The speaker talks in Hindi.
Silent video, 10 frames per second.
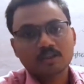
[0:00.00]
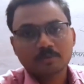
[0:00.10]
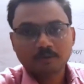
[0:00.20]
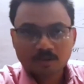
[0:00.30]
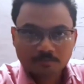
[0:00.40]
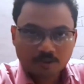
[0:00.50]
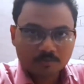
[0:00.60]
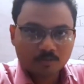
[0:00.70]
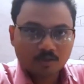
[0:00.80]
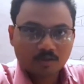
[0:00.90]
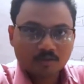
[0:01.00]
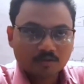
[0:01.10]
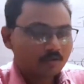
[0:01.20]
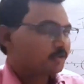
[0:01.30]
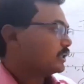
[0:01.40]
तो तब भी कम प्राप्त हो रहा
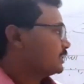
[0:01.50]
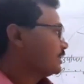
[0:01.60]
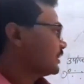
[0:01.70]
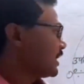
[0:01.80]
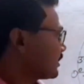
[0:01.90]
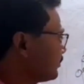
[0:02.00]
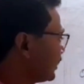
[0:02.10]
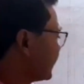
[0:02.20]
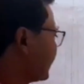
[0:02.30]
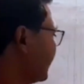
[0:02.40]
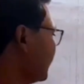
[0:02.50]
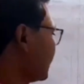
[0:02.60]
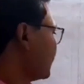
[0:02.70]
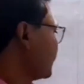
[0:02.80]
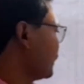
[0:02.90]
है तो ये तीन कारण मिल
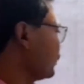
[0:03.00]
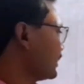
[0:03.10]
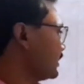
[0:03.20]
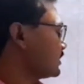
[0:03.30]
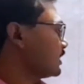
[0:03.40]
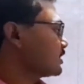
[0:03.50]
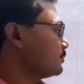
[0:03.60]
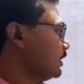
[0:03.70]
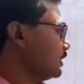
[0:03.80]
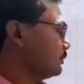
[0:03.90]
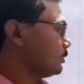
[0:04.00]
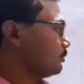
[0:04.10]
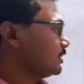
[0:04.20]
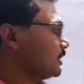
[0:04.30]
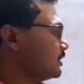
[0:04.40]
करके जीरो डिग्री अक्षांश पे
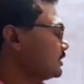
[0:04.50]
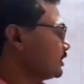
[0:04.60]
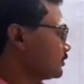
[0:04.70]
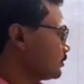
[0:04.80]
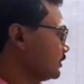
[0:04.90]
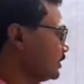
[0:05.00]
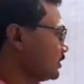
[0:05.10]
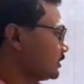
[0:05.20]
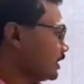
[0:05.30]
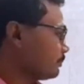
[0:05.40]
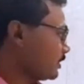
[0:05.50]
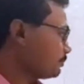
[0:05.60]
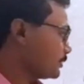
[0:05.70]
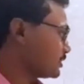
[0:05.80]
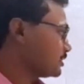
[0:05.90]
या भूमध रेखीय क्षेत्रों में
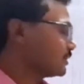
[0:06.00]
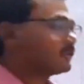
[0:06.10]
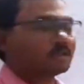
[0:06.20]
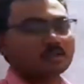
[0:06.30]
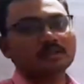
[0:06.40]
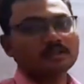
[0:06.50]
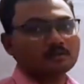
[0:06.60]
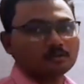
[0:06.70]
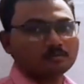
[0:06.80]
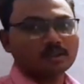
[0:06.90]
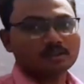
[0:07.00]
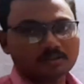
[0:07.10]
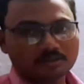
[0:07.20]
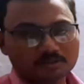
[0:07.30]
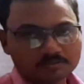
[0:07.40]
तापमान 25 डिग्री सेंटीग्रेड
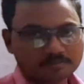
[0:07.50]
बना